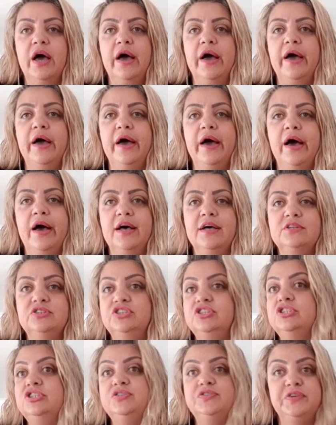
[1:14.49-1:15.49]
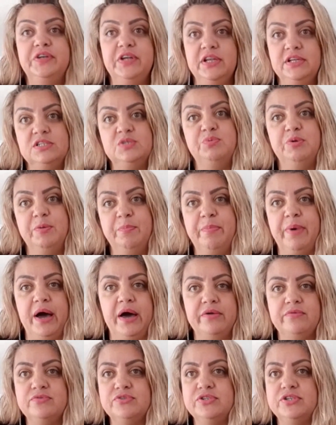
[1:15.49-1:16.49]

uh, de diferentes preparos,